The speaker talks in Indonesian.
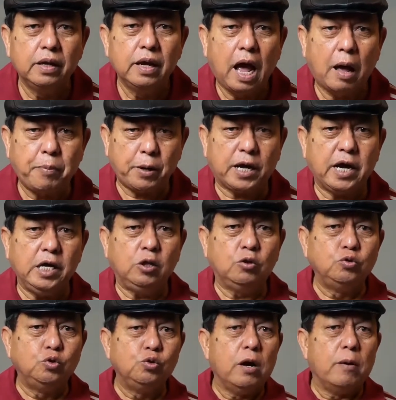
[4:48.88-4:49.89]
Apakah
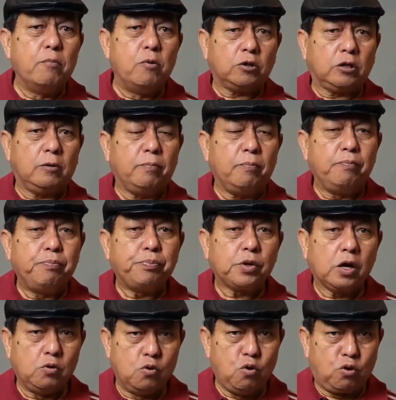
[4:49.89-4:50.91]
itu juga motif?
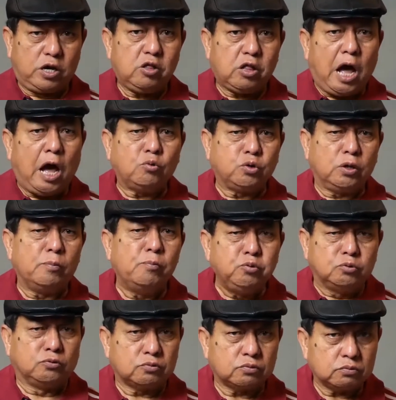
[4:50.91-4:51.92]
Oh kita harus
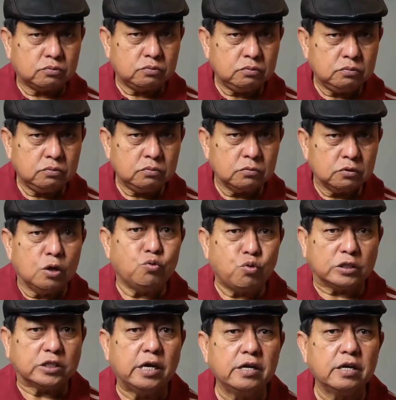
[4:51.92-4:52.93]
rebut
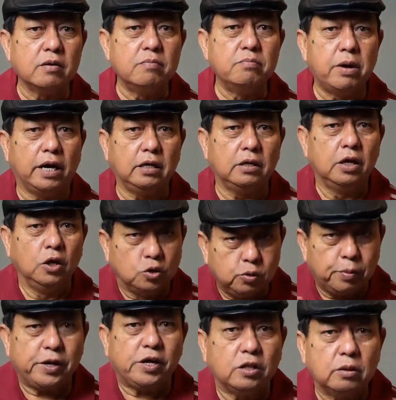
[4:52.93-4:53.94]
kekuasaan kembali
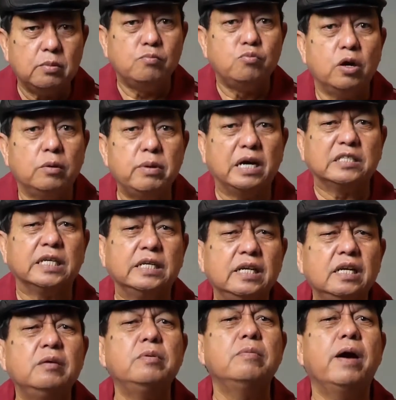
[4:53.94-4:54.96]
supaya kita membuat bangsa
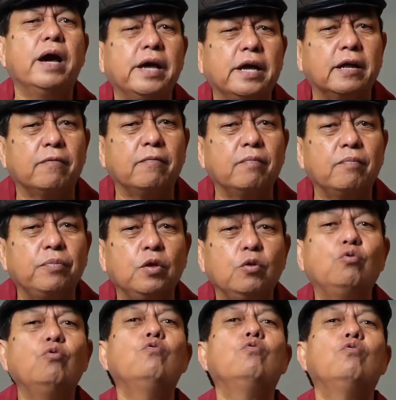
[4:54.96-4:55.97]
ini lebih baik.
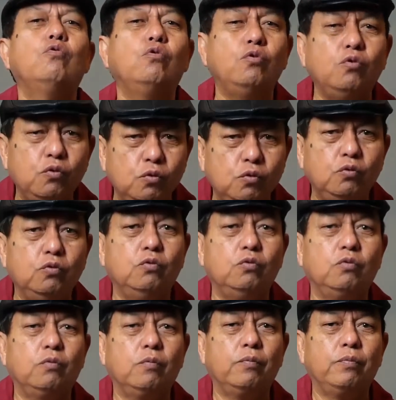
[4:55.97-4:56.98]
Tunggu dulu.
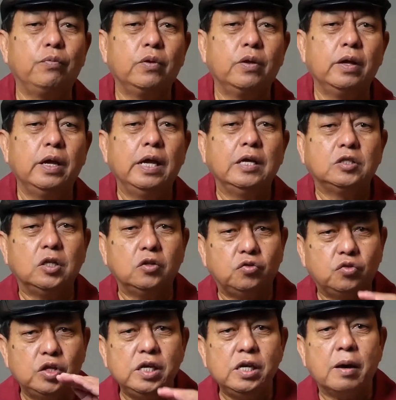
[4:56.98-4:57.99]

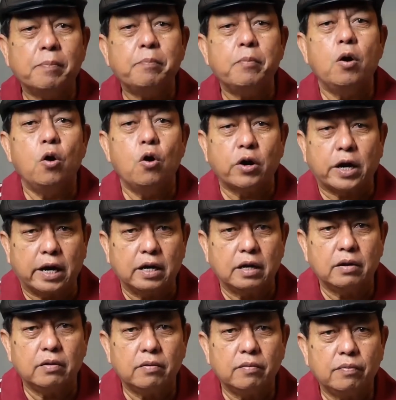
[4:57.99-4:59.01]
Setiap
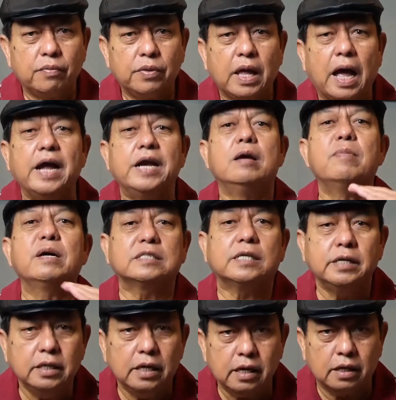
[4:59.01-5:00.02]
orang ada
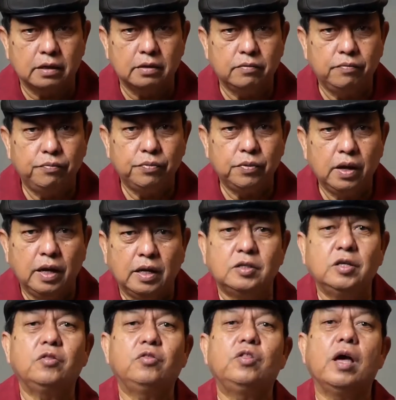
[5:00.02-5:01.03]
masanya.
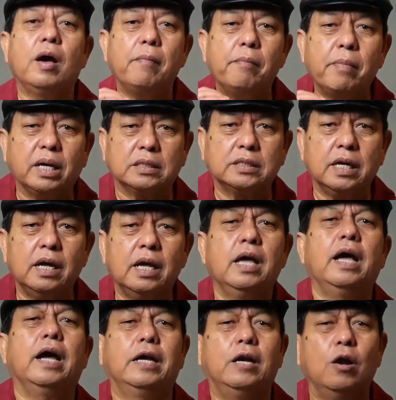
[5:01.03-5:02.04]
Setiap masa ada